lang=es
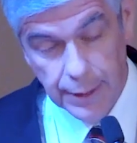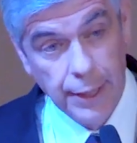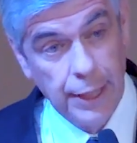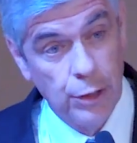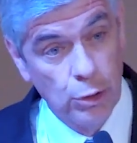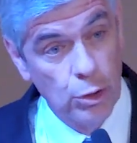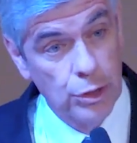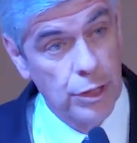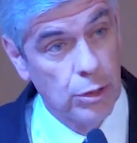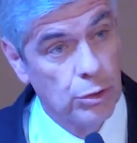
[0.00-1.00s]

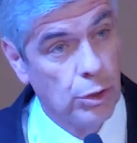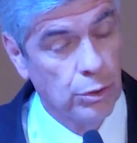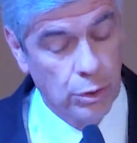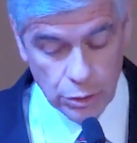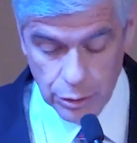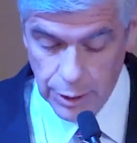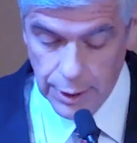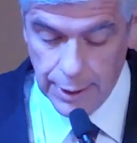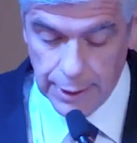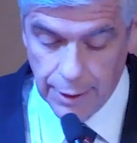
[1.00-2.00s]
Entonces nosotros
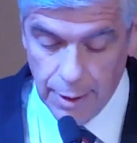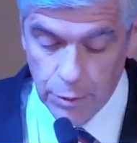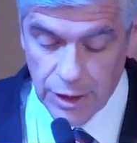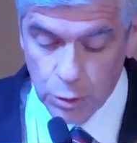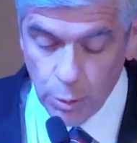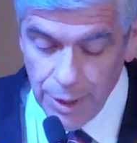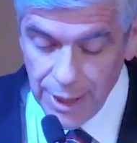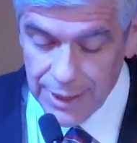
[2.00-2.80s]
debemos asumir